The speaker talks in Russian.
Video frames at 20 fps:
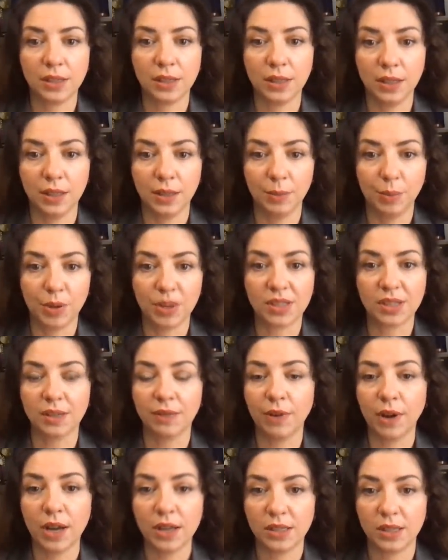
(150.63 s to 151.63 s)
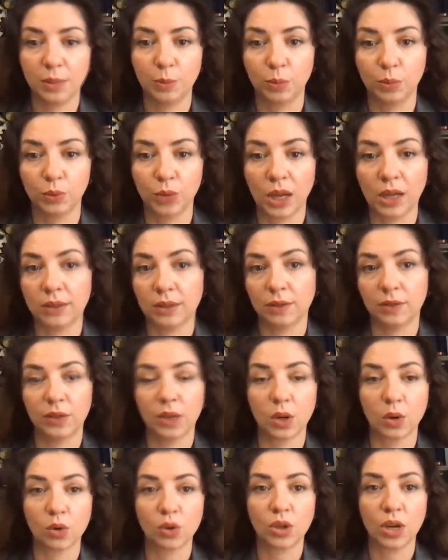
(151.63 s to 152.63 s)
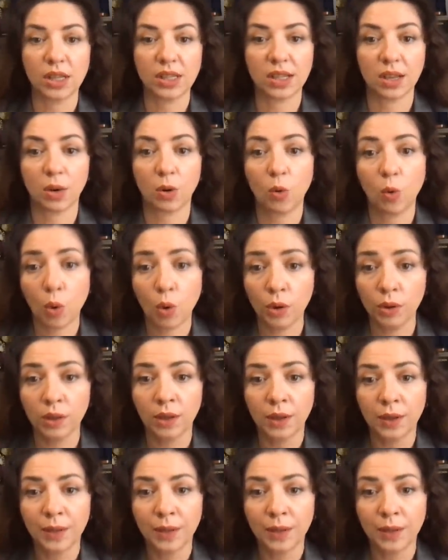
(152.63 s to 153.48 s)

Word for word: и призывать депутатов нарушать закон –